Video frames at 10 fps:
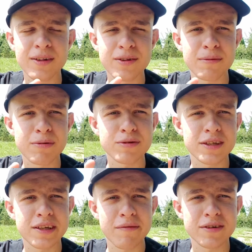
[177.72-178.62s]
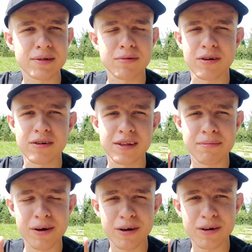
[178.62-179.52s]
to po prostu zawiesz to na
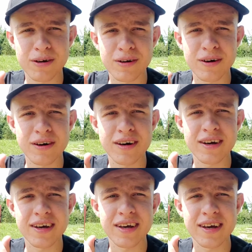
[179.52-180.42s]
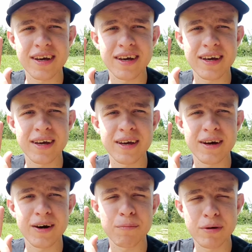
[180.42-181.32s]
mojego e,
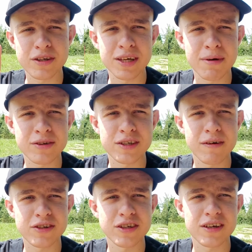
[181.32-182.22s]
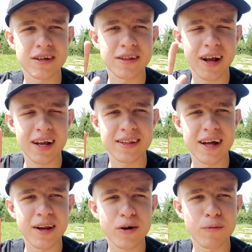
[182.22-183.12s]
opisie będzie właśnie na
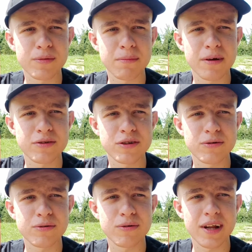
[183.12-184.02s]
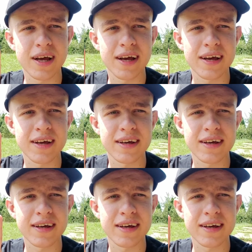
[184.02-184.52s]
kanale u mnie będzie w ogóle